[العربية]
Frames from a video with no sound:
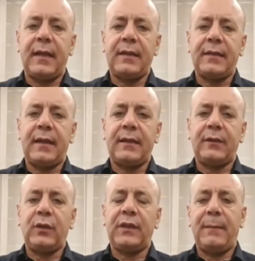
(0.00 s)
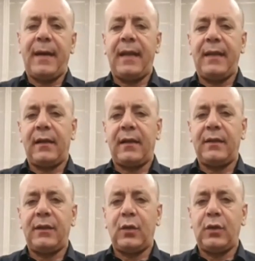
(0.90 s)
ستقدم عليه
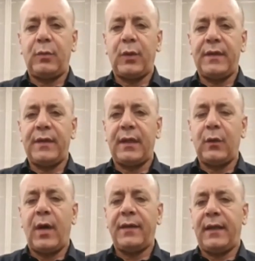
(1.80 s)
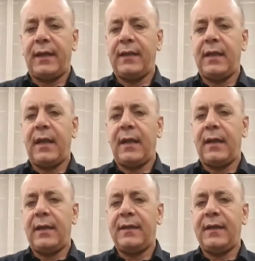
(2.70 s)
القاضي اود بوريزي واضح هي
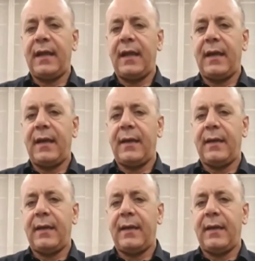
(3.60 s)
لديها